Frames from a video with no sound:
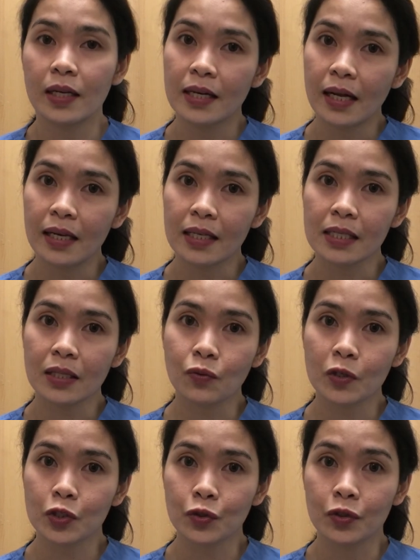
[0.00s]
legal na
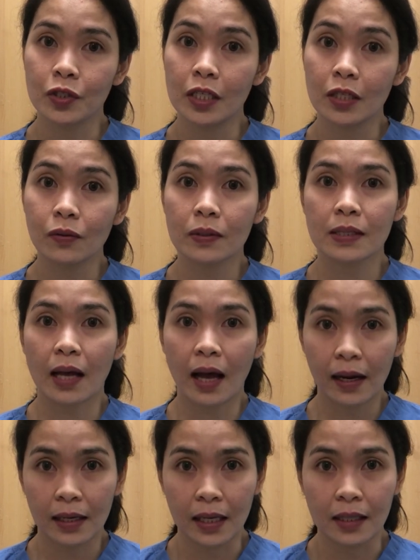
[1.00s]
sitwasyon dito sa
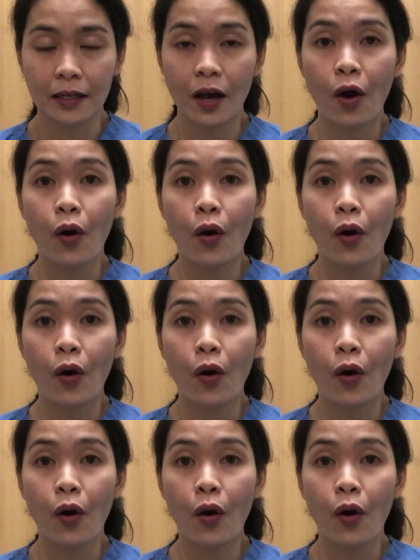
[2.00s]
island